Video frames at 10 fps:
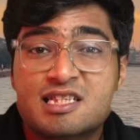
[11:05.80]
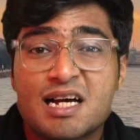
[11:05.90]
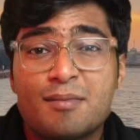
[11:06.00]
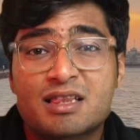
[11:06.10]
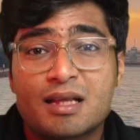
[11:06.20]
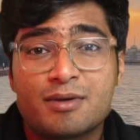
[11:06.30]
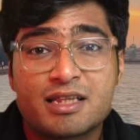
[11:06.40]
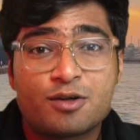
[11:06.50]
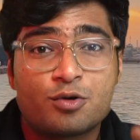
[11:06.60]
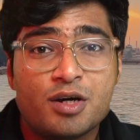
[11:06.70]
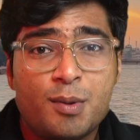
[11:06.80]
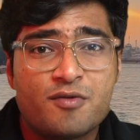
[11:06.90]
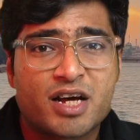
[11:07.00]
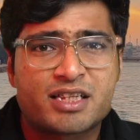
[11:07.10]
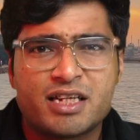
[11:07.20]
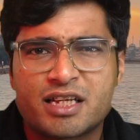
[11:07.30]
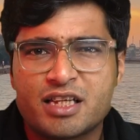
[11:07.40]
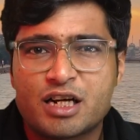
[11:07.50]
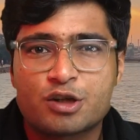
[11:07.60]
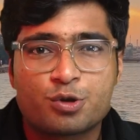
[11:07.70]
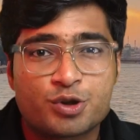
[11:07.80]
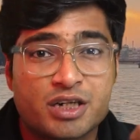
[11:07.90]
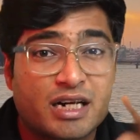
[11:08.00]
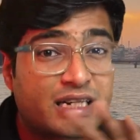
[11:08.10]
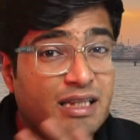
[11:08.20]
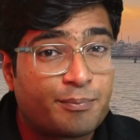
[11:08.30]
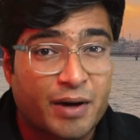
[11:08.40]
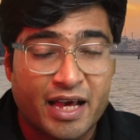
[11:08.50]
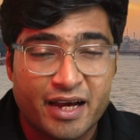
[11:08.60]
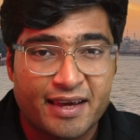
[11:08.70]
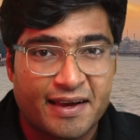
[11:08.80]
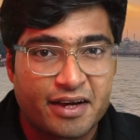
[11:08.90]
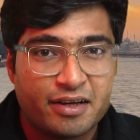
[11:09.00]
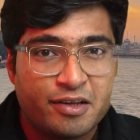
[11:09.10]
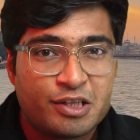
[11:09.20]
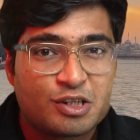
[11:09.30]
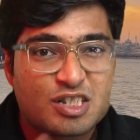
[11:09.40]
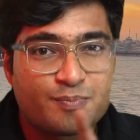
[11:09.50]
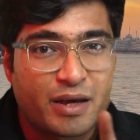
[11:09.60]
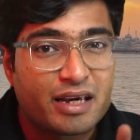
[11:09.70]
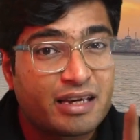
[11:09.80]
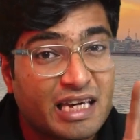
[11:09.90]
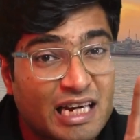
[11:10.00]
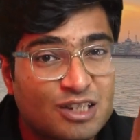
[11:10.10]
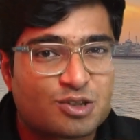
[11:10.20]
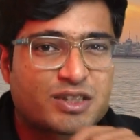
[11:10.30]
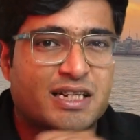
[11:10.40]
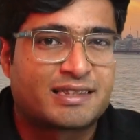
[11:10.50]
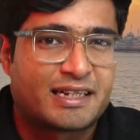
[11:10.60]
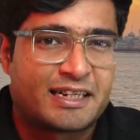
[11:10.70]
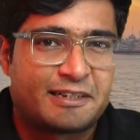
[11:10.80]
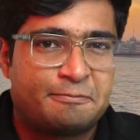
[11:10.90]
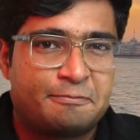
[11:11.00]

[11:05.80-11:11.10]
इसका मतलब यदि कोई भी व्यक्ति नदी का शोषण करते पाया गया तो उस पर केस हो सकता है